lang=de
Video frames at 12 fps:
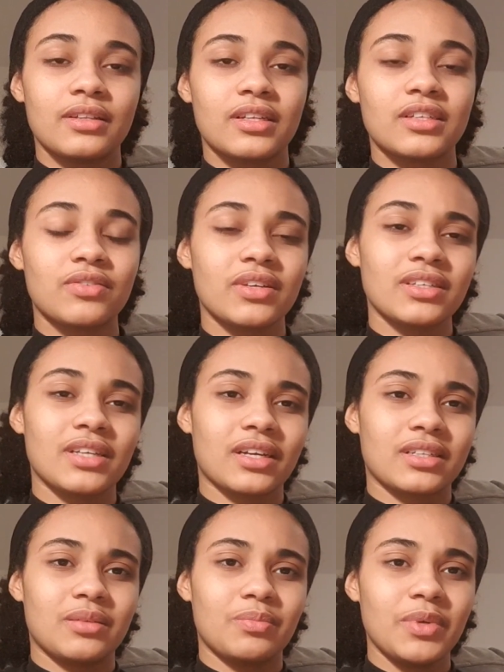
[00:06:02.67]
Deswegen
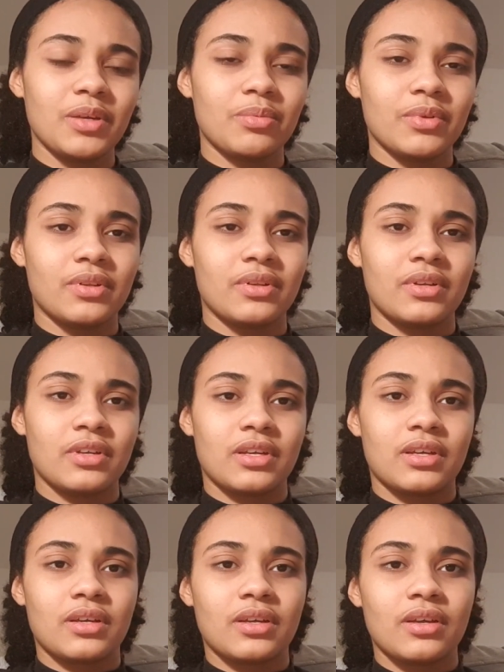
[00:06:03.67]
sagt die Bibel,
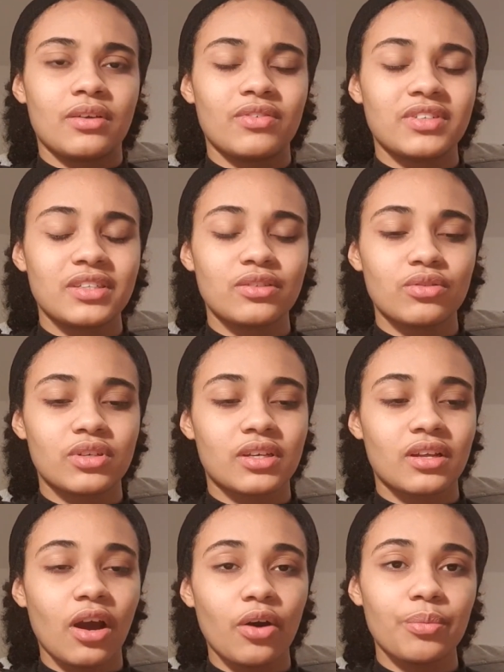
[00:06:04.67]
wir sind durch
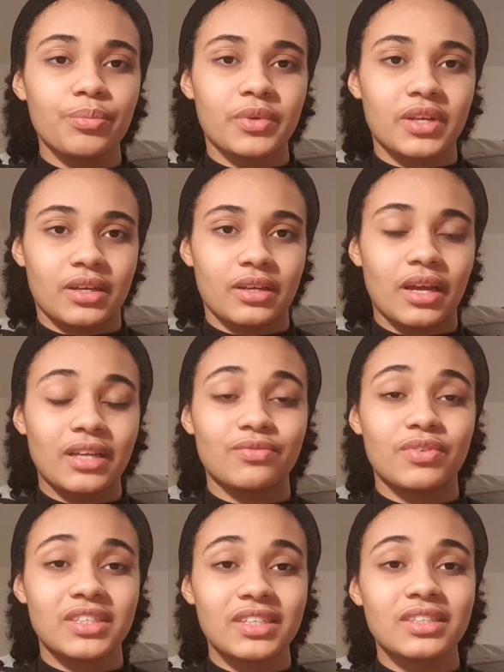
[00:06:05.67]
Glauben,
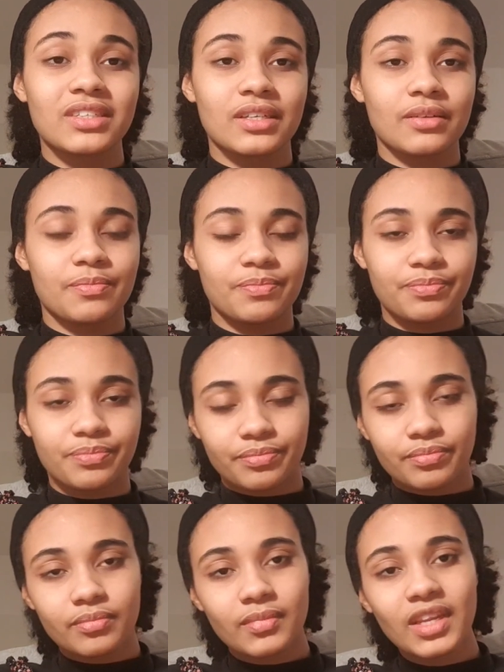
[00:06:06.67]
wir sind
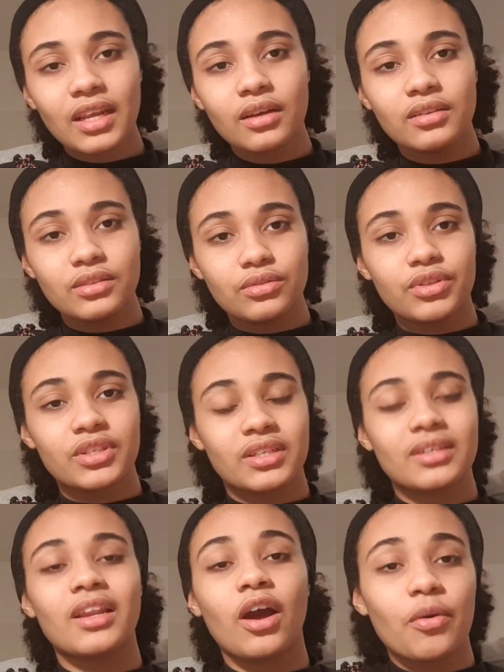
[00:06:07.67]

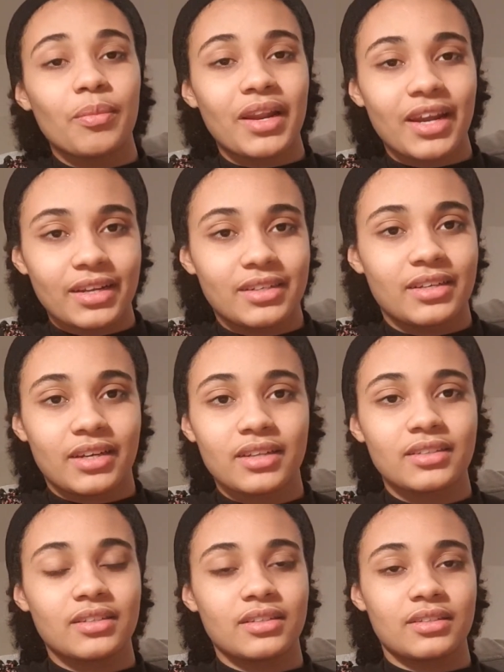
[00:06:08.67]
durch Glauben alleine
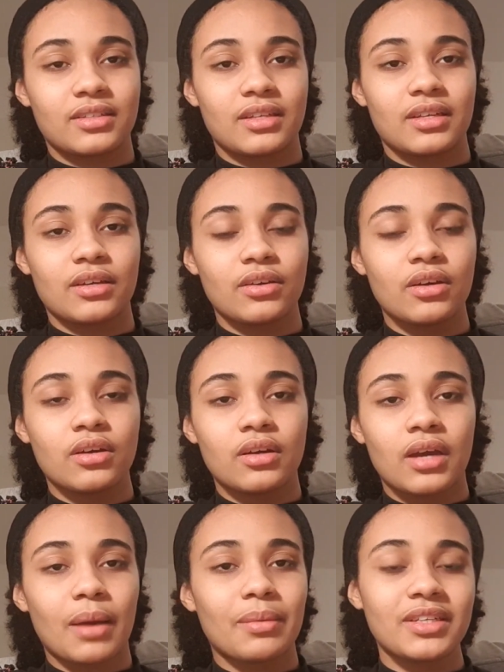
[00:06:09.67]
gerettet,
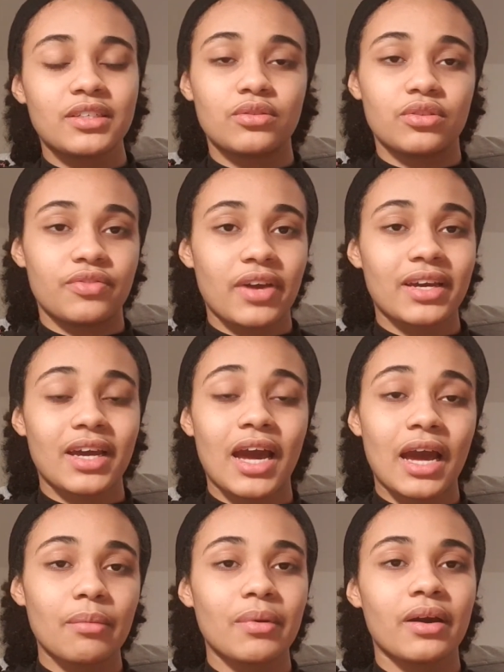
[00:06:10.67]
aber nicht durch Werke.
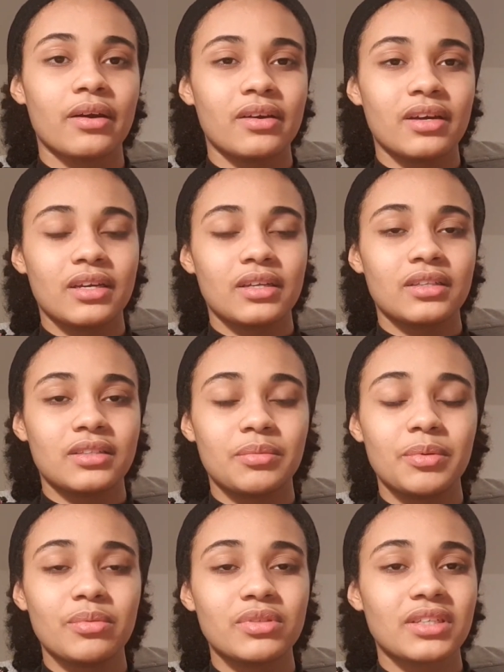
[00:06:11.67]
Aber die
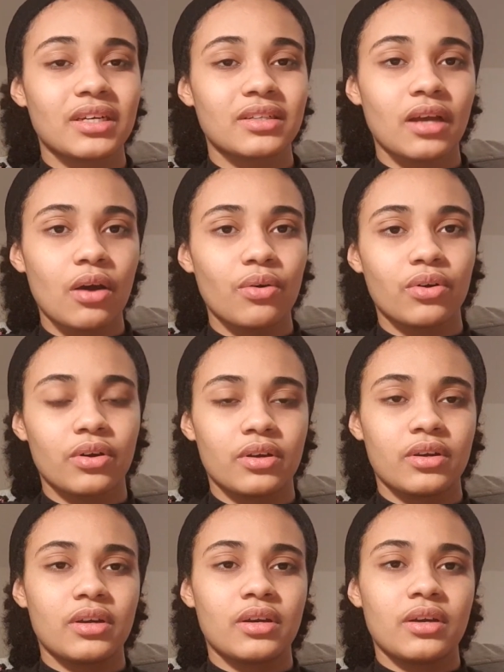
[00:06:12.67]
Bibel sagt auch,
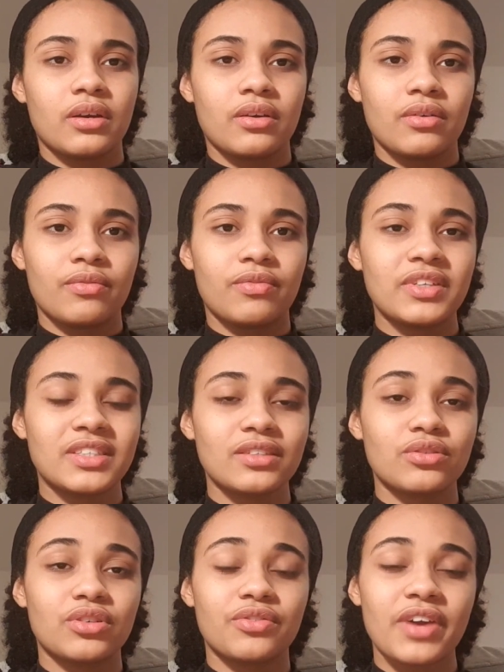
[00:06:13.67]
wir
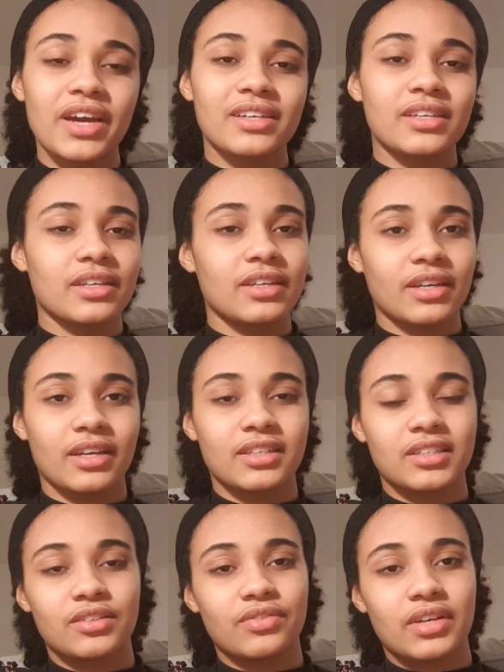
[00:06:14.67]
sind durch Werke
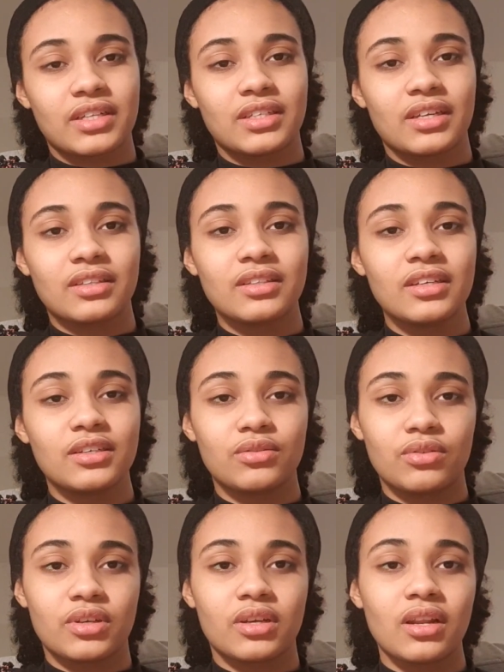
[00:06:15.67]
gerechtfertigt, nicht
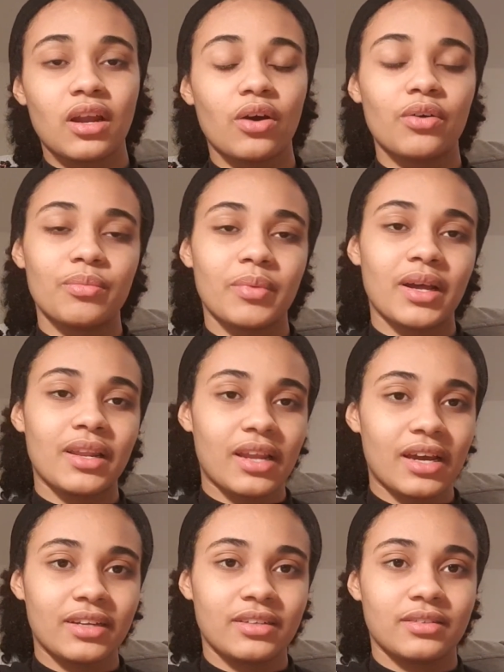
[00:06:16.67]
durch Glauben
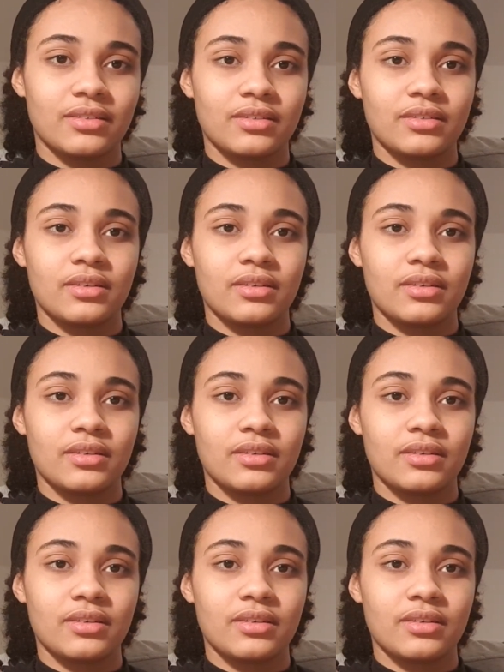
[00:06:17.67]
alleine.